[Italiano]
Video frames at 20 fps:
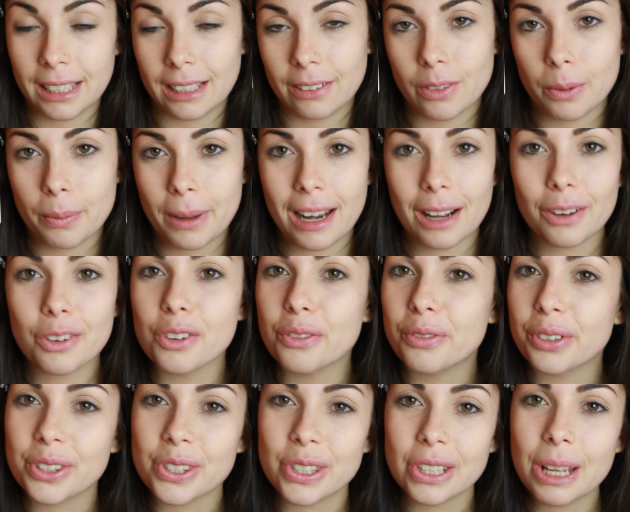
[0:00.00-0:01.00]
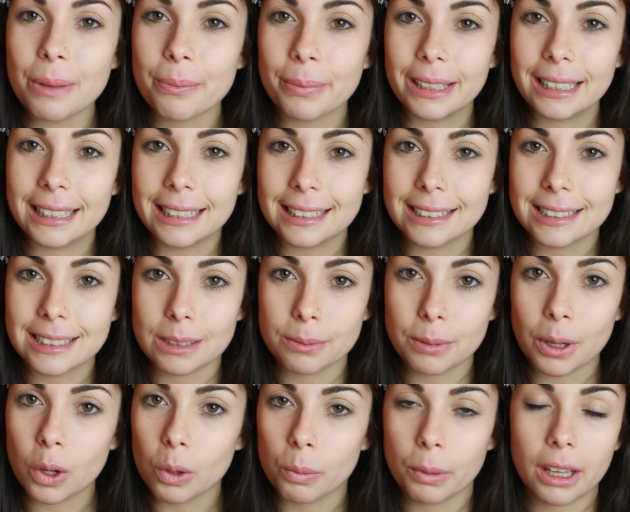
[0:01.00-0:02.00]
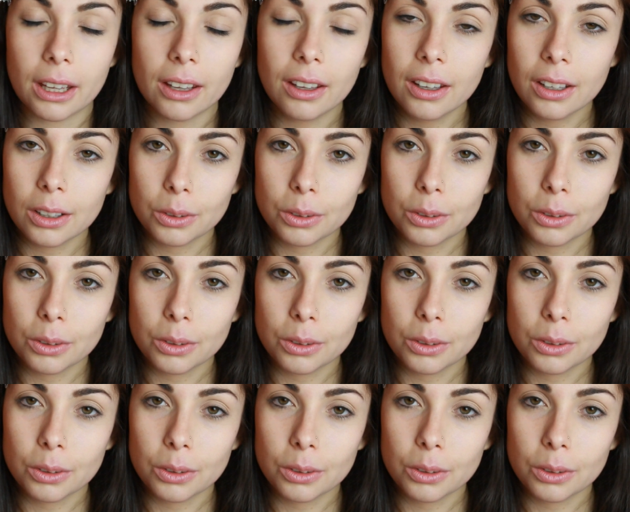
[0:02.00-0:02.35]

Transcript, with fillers: e, vabbè la confezione è bellissima come